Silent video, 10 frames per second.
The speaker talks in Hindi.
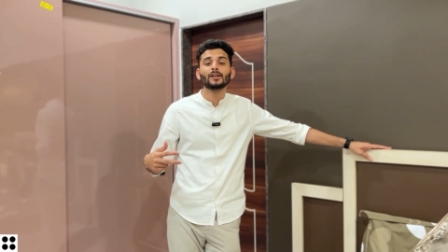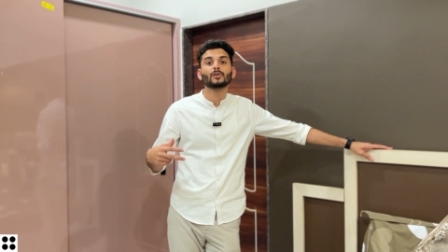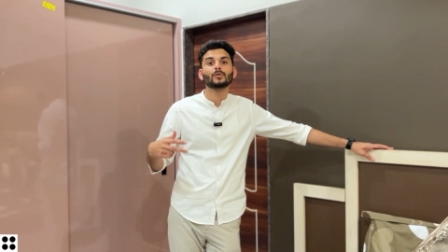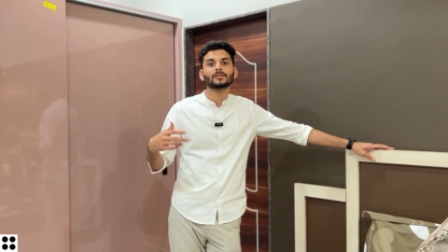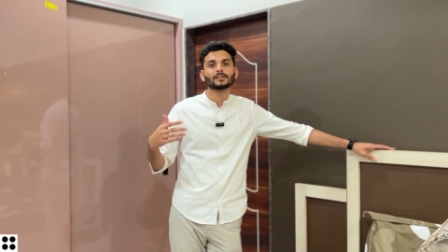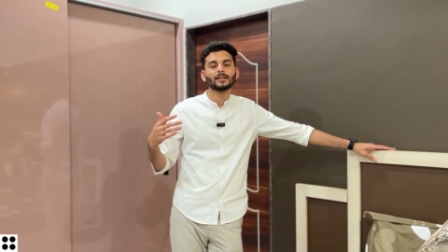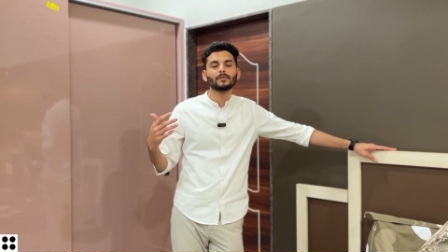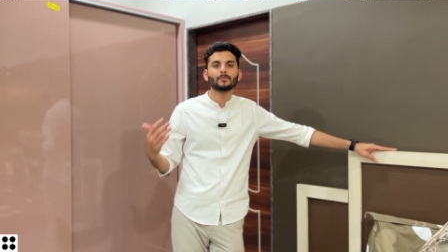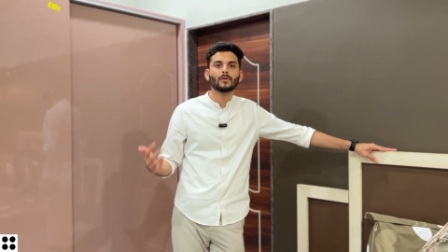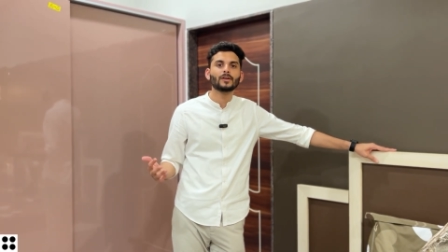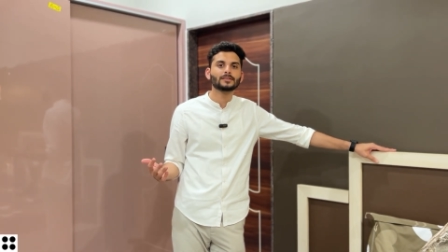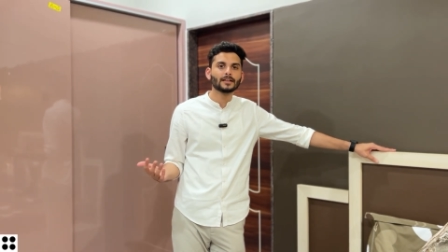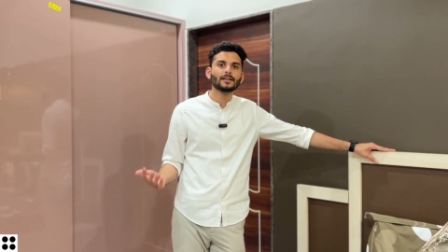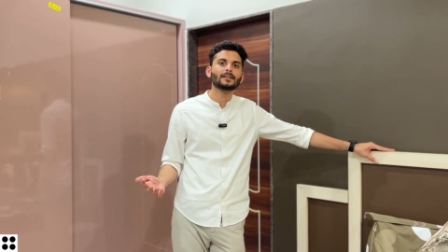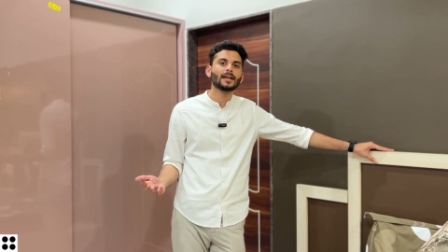तो हो सकता है हमें बहुत
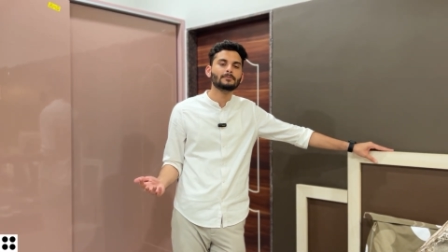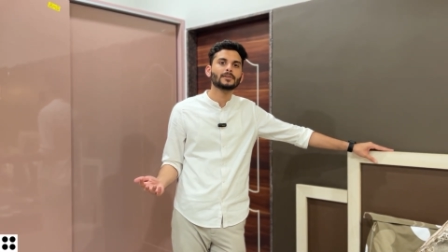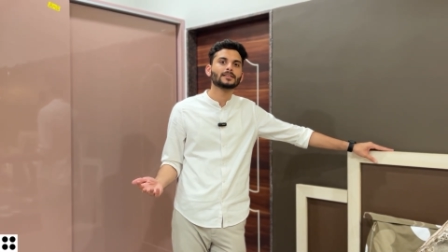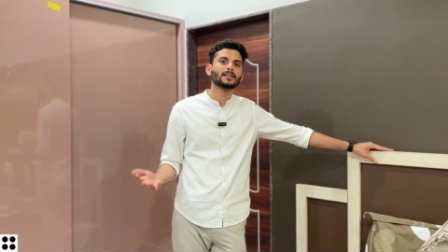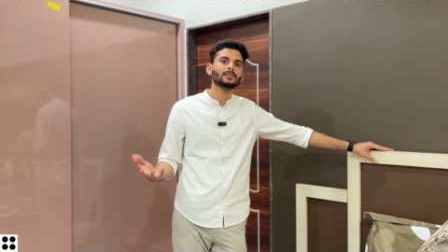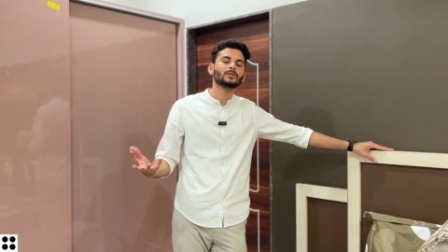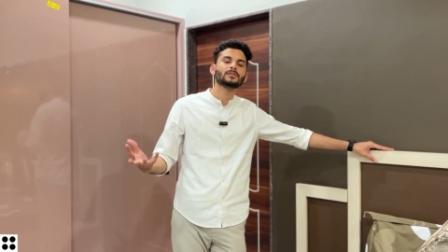ज़्यादा टाइम लगता है तो